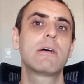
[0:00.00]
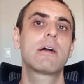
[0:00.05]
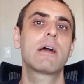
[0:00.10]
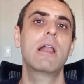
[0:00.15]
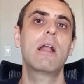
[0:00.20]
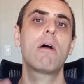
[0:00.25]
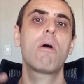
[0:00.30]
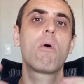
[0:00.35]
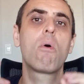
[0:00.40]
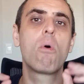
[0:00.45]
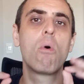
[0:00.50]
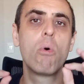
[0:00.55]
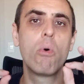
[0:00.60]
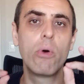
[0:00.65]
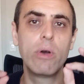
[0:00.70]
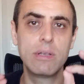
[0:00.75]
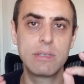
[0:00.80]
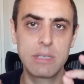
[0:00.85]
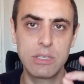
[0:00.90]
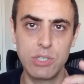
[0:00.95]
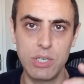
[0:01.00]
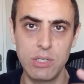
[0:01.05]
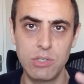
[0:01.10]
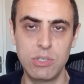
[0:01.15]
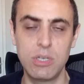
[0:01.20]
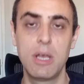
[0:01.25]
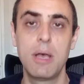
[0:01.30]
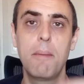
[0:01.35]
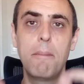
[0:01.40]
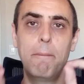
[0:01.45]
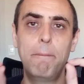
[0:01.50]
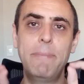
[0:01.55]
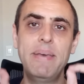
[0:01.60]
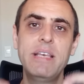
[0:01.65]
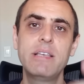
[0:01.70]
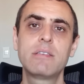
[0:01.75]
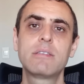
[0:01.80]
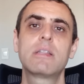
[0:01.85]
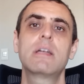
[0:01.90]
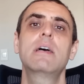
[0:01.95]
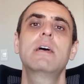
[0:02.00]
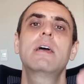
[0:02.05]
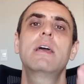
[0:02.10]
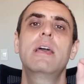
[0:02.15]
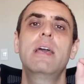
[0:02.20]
aquela coisa, gente. Pista